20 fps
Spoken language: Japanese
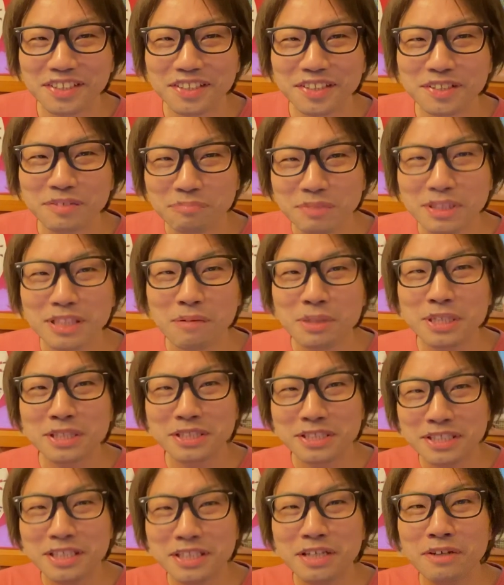まあ、たまに
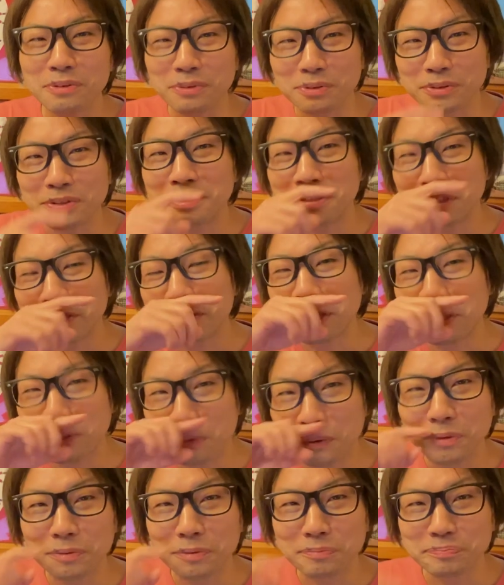似たようなこと言ってるけ
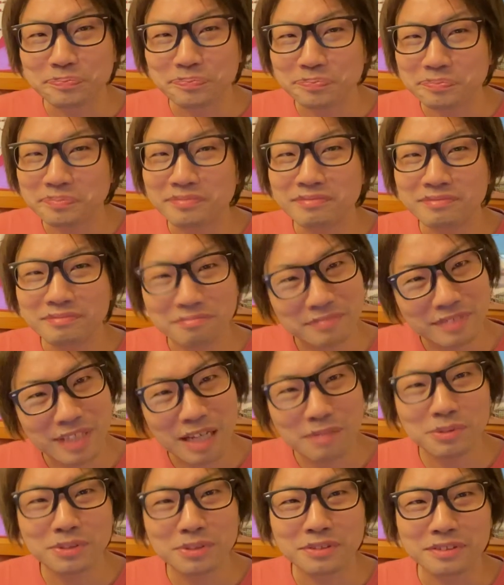ど、うん、
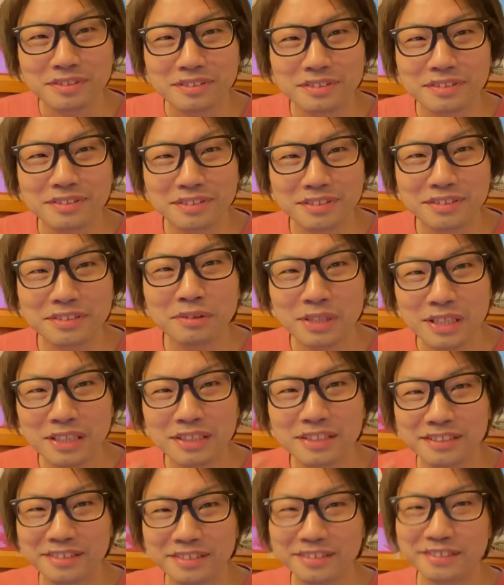多分、そ
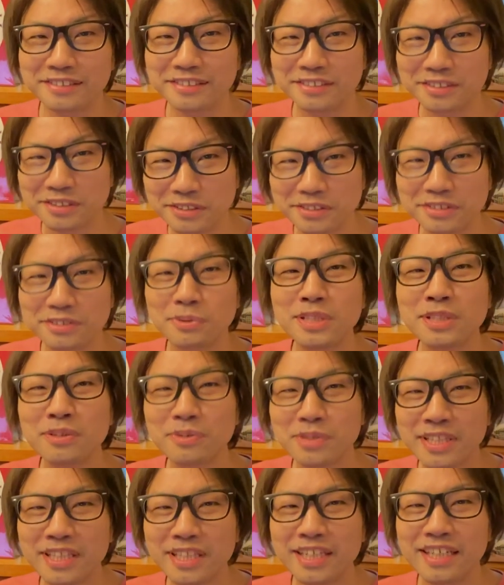れ、
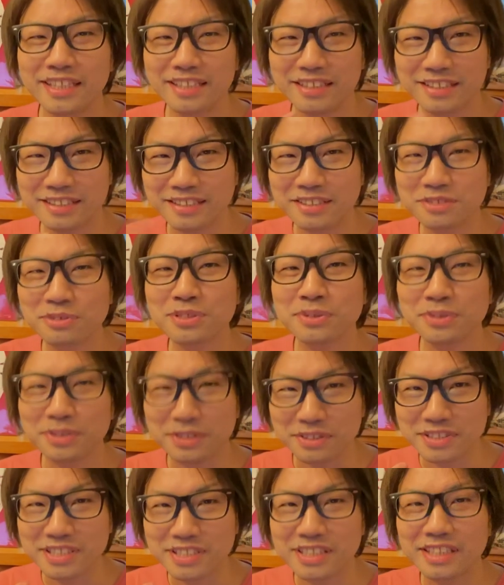ノリノリで調子こいっ
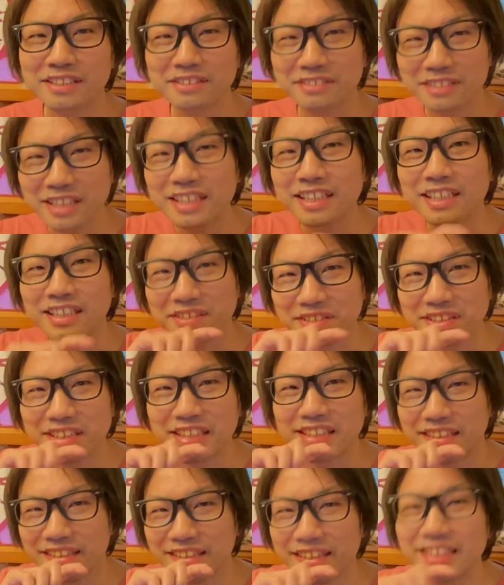て言っちゃってるだけな可能性
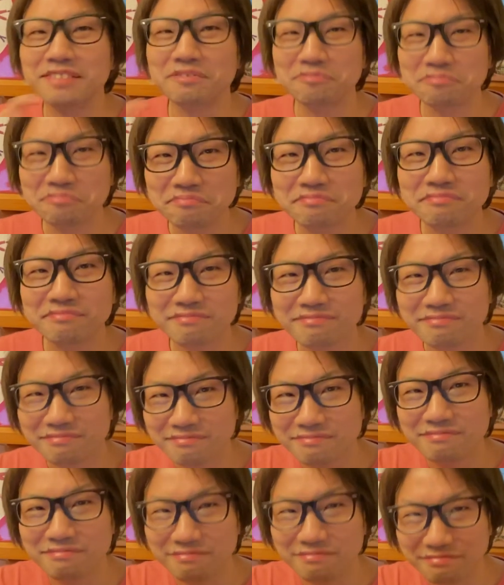あるんで、
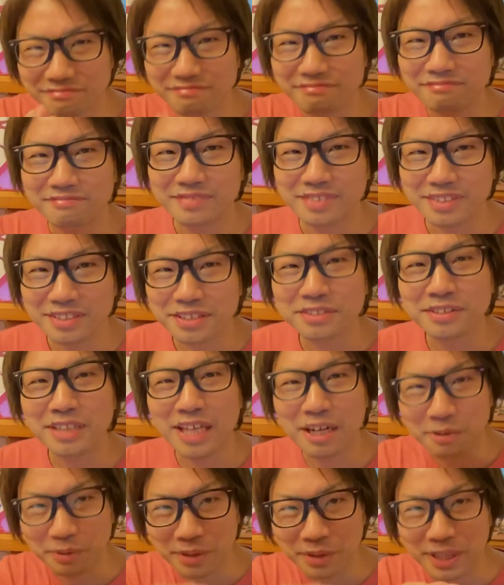うん、すぐ
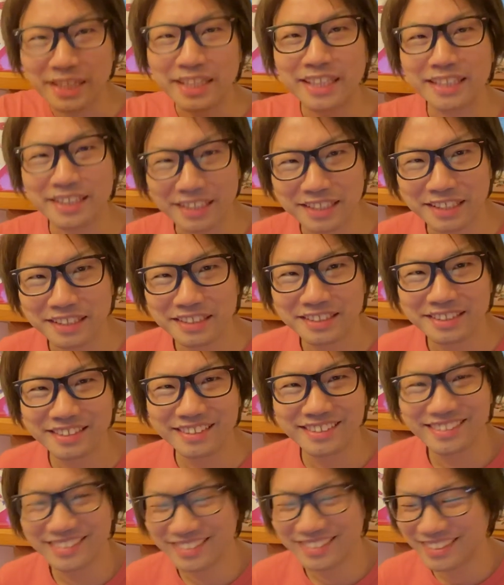だよ、5年なんて。
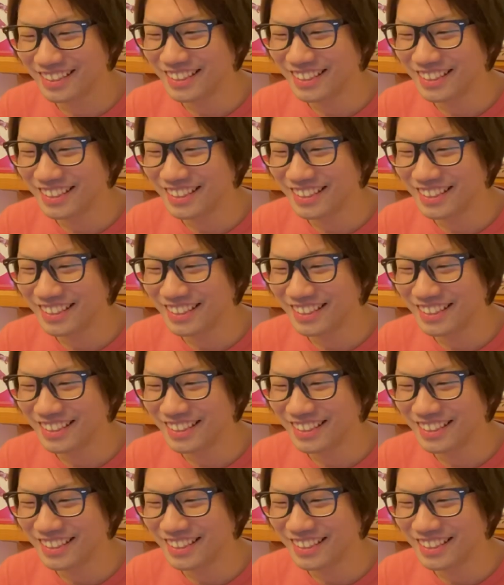こ